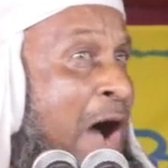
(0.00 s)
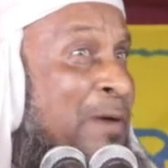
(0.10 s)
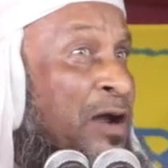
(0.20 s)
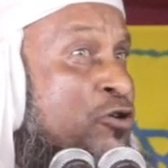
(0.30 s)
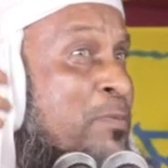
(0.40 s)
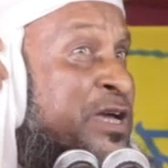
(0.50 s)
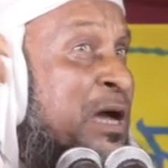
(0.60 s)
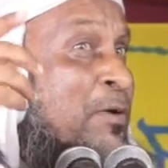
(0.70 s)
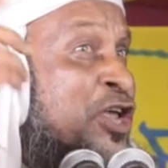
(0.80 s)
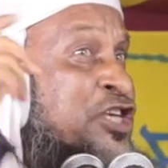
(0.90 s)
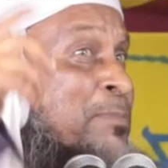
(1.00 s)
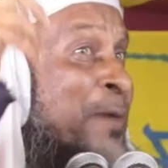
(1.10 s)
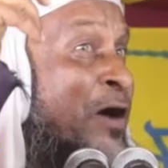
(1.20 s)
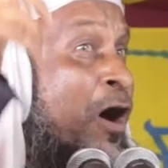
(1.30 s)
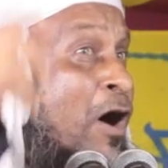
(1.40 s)
আমার নবীকে বলেছে
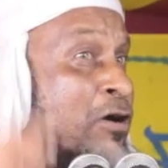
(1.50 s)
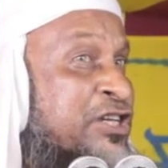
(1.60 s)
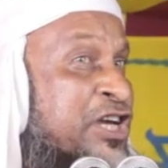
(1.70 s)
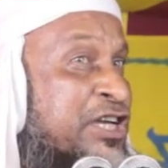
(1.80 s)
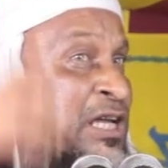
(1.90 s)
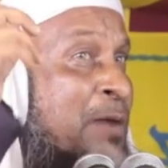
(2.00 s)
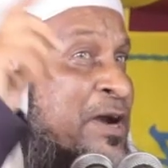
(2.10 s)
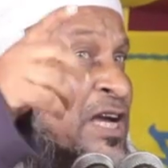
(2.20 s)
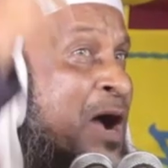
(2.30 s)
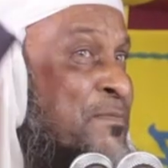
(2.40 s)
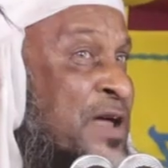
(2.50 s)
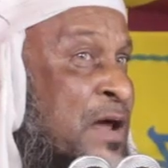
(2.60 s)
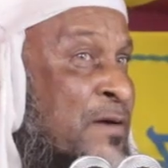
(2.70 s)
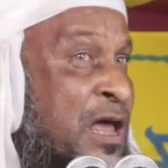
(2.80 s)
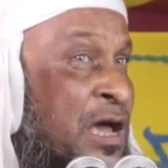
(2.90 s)
পাগল ঠিক কিনা বেটে
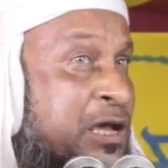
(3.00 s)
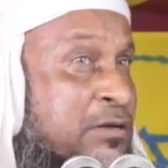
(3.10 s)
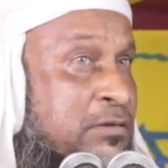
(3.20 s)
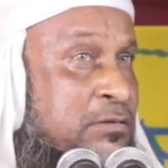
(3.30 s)
আপনারা বলেন